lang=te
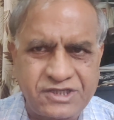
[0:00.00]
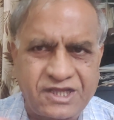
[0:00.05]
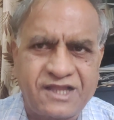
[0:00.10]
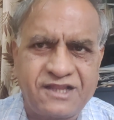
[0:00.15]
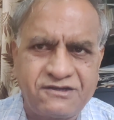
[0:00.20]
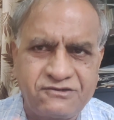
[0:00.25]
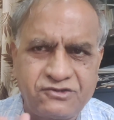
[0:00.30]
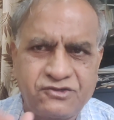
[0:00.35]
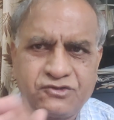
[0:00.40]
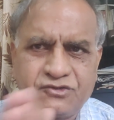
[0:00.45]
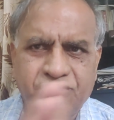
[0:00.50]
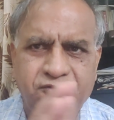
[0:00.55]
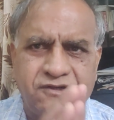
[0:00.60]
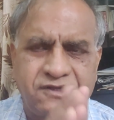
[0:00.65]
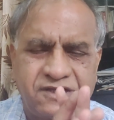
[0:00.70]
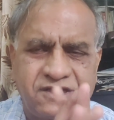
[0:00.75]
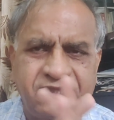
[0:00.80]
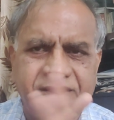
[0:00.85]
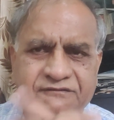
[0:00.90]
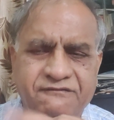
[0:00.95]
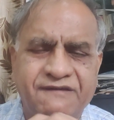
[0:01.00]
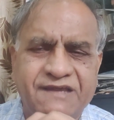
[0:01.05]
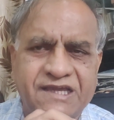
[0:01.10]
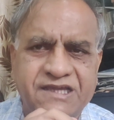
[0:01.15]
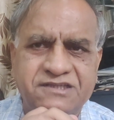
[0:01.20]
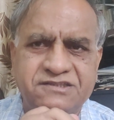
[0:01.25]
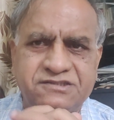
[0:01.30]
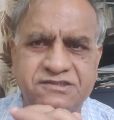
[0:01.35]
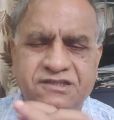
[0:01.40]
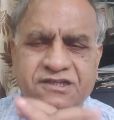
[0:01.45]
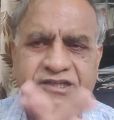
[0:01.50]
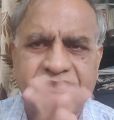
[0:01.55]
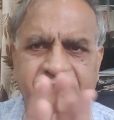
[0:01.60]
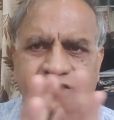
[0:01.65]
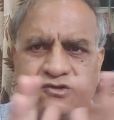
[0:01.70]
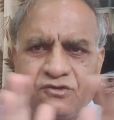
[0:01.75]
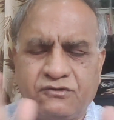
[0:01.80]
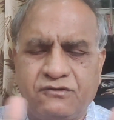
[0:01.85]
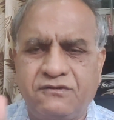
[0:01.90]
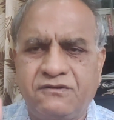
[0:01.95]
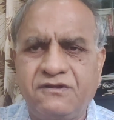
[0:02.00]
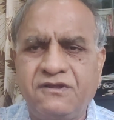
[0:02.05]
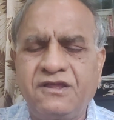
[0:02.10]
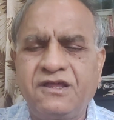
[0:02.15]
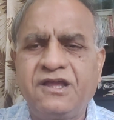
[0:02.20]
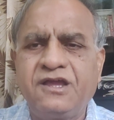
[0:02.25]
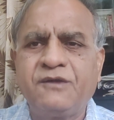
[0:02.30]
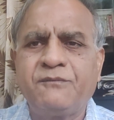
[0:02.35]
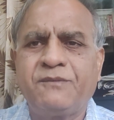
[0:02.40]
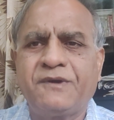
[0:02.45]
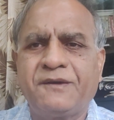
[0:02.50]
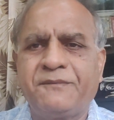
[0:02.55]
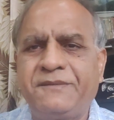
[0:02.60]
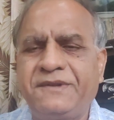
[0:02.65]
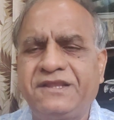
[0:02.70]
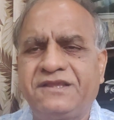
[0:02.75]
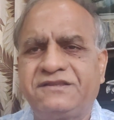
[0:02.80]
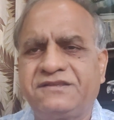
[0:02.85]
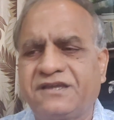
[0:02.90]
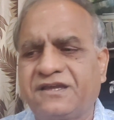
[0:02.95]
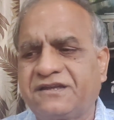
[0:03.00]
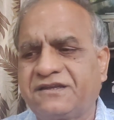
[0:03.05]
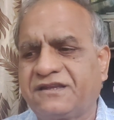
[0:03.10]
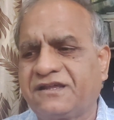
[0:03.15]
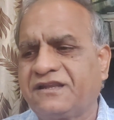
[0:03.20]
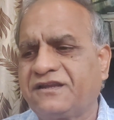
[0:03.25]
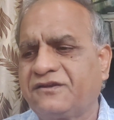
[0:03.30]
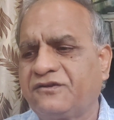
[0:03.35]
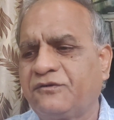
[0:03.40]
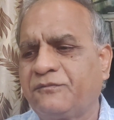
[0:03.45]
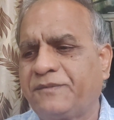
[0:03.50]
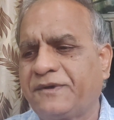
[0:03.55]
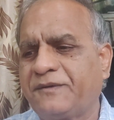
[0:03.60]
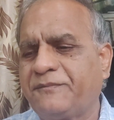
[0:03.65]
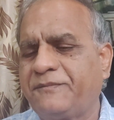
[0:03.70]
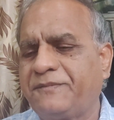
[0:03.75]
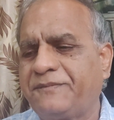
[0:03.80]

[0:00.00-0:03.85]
చాలా రోజులుగా ఈ వ్యాక్సిన్లను పబ్లిక్ సెక్టార్కు